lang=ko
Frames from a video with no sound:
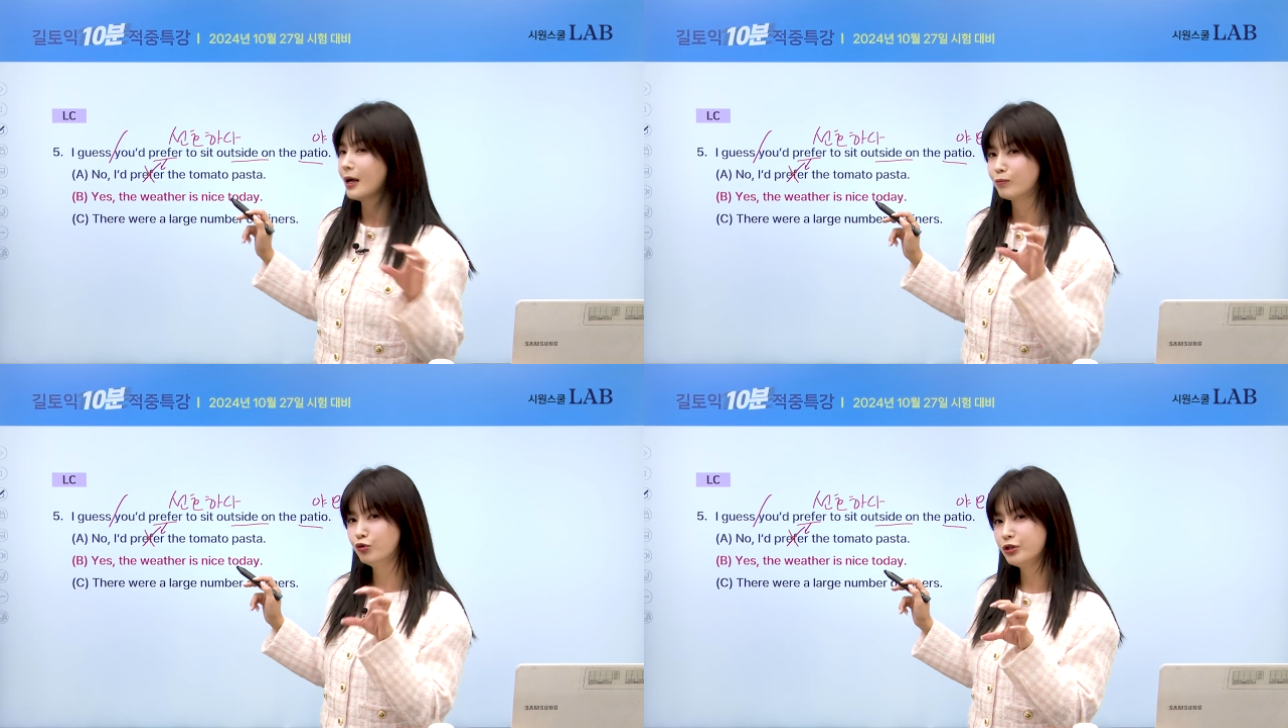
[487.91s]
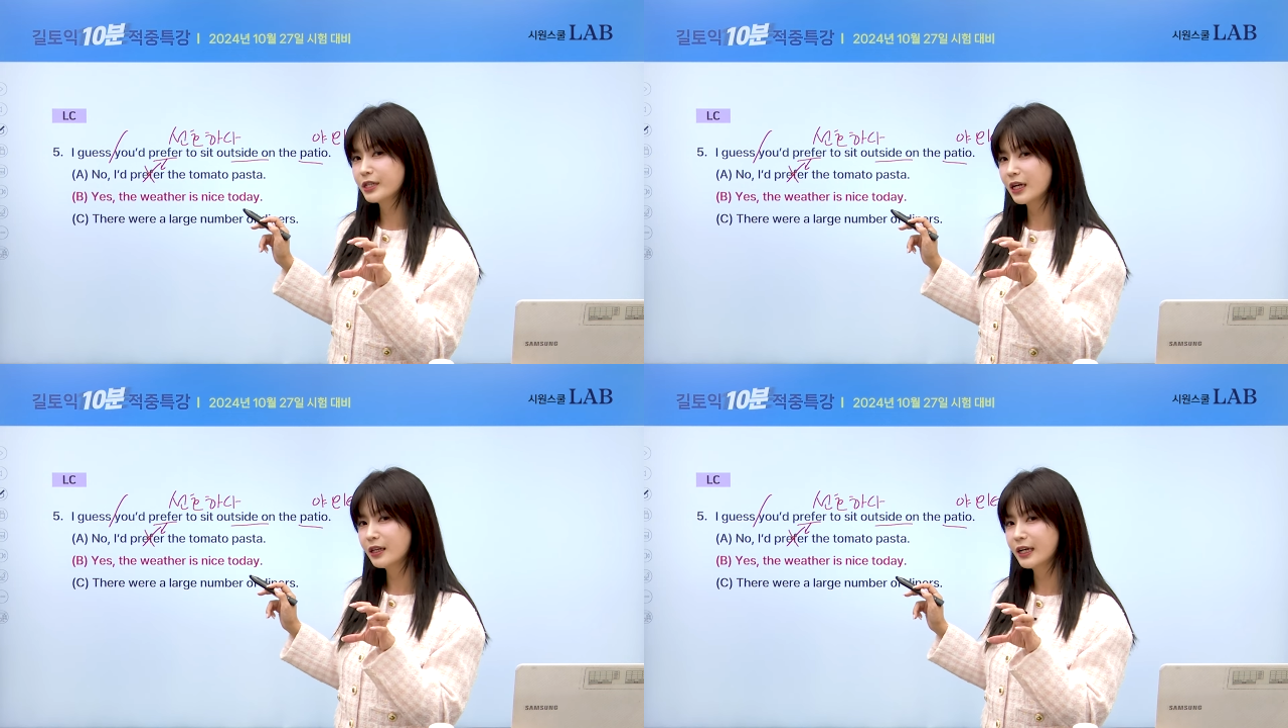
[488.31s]

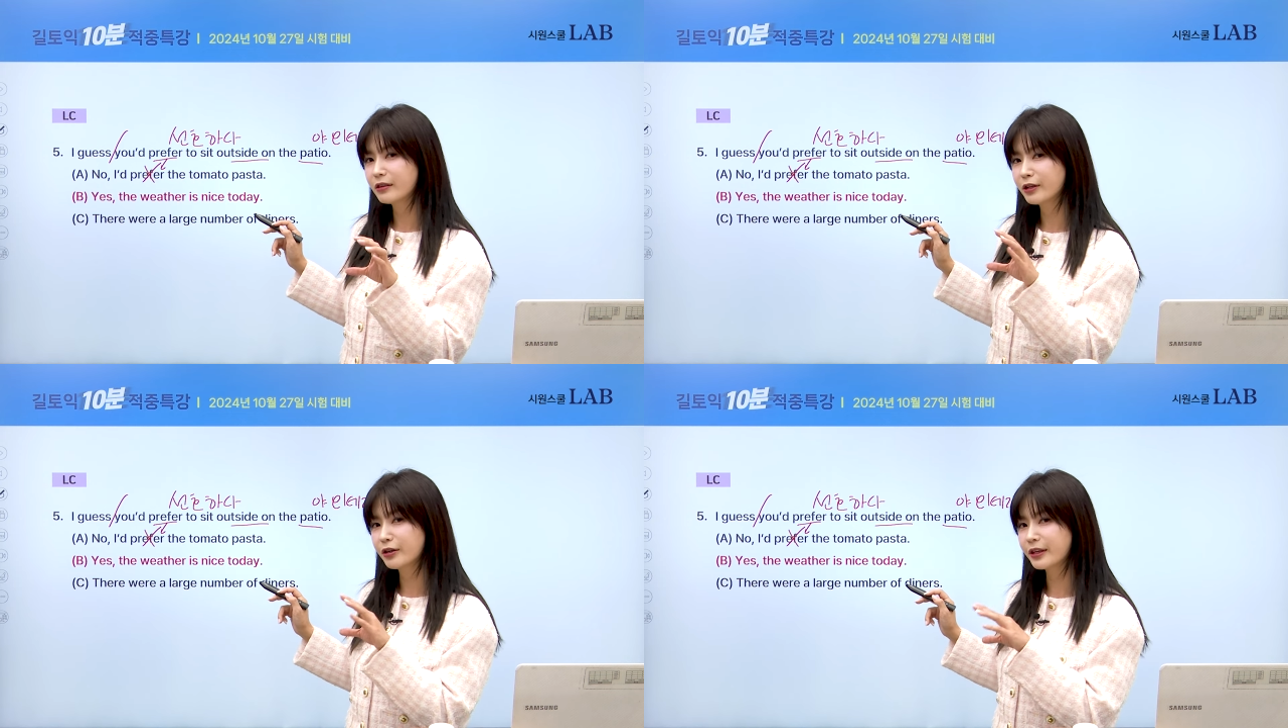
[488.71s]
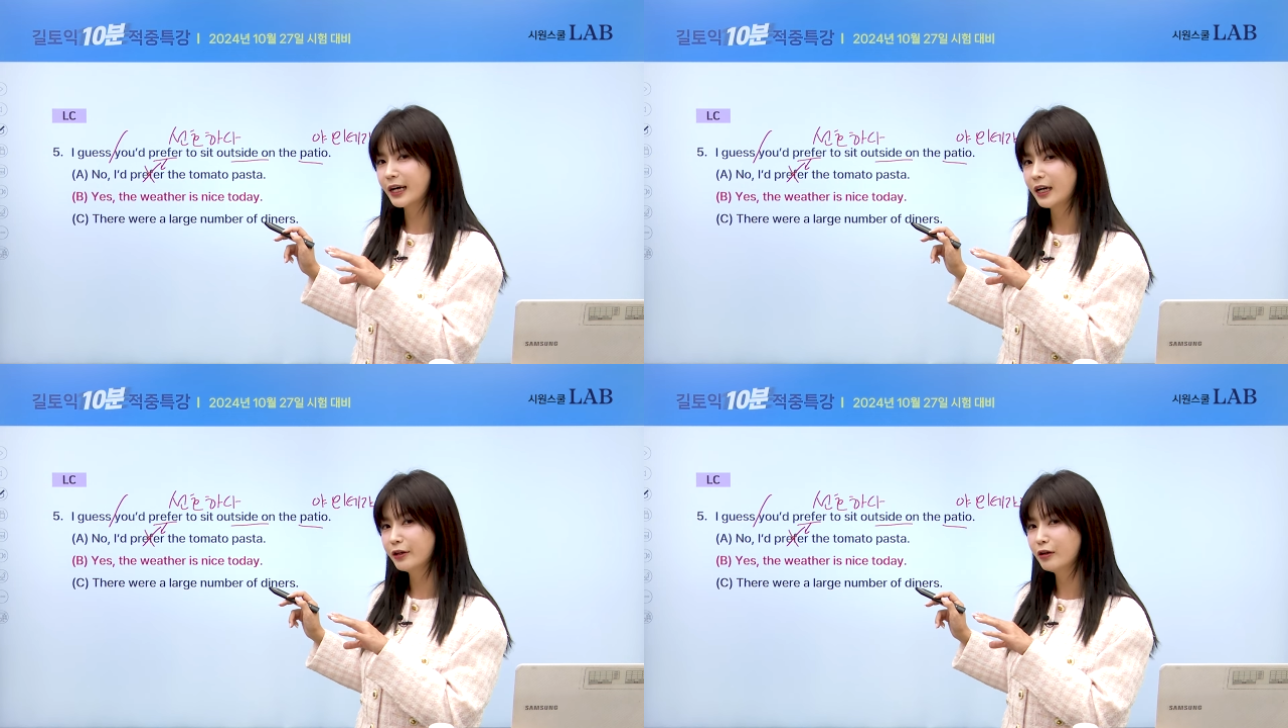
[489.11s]
문제에 났던
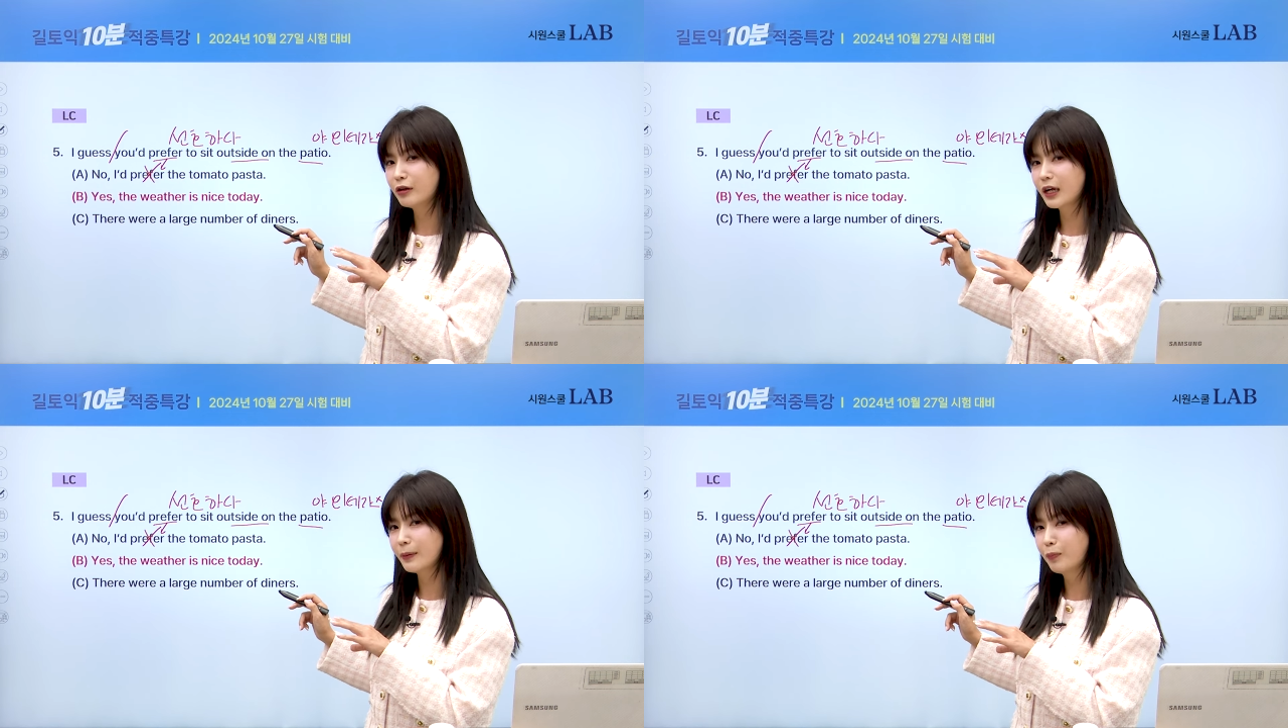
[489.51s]
단어가